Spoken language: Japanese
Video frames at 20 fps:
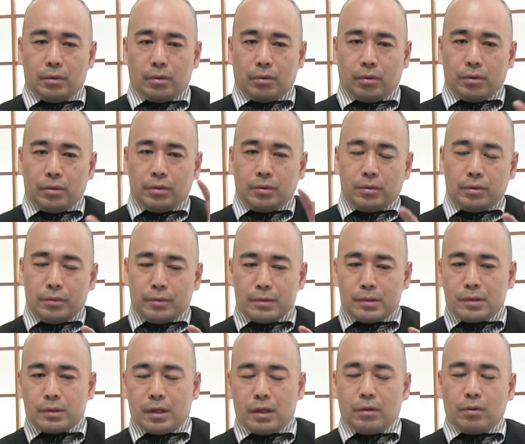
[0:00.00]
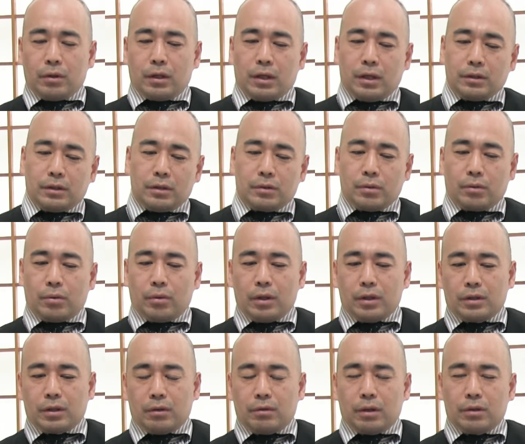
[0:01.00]
こういう天皇機関説を攻
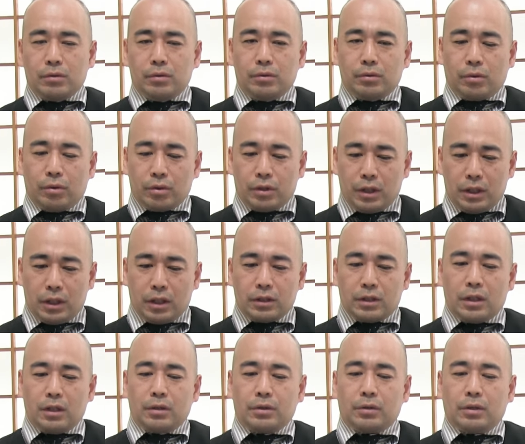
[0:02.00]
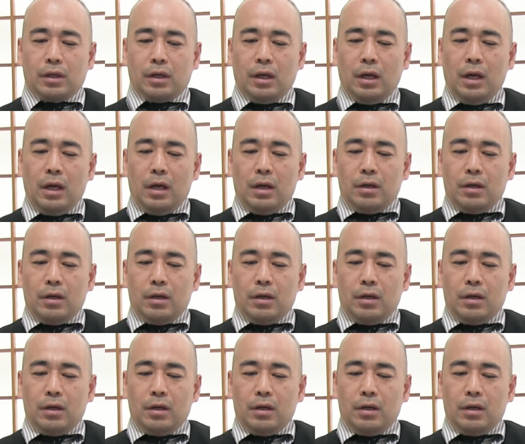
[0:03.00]
撃したのは軍国主義なんじゃなくて、